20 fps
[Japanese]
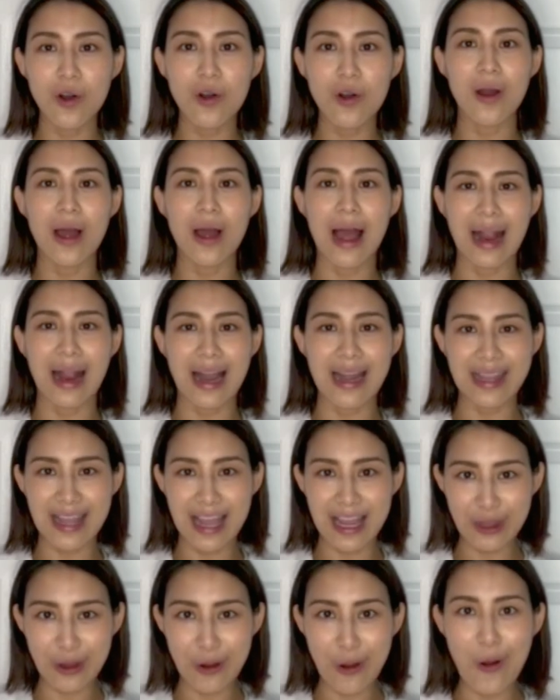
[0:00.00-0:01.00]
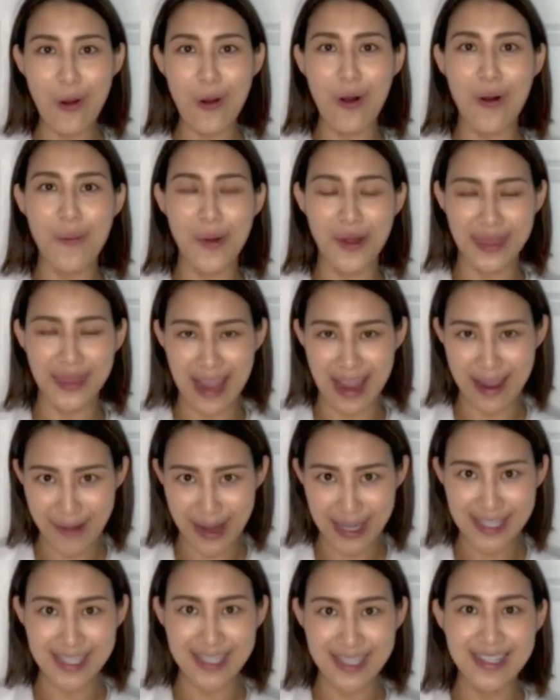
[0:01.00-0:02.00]
を図りたいと思ってい
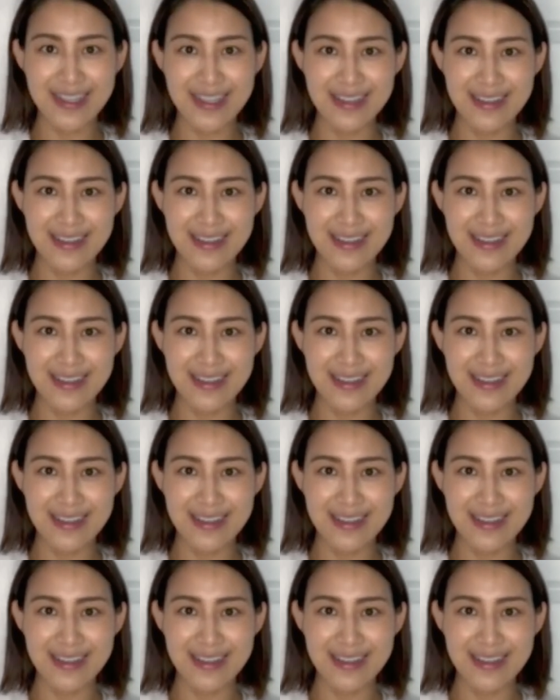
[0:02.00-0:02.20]
ます。